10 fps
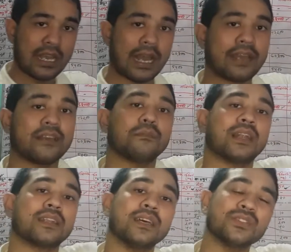আগের
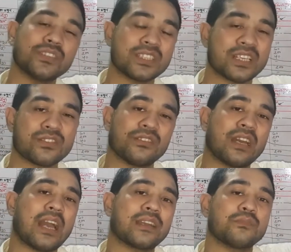মালটা সরে যাচ্ছে অর্থাৎ
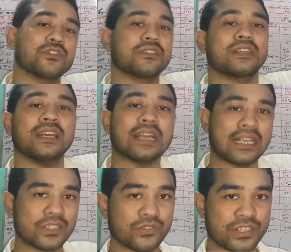আগের বস্তাটা
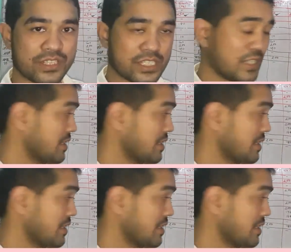খালি করে দিচ্ছি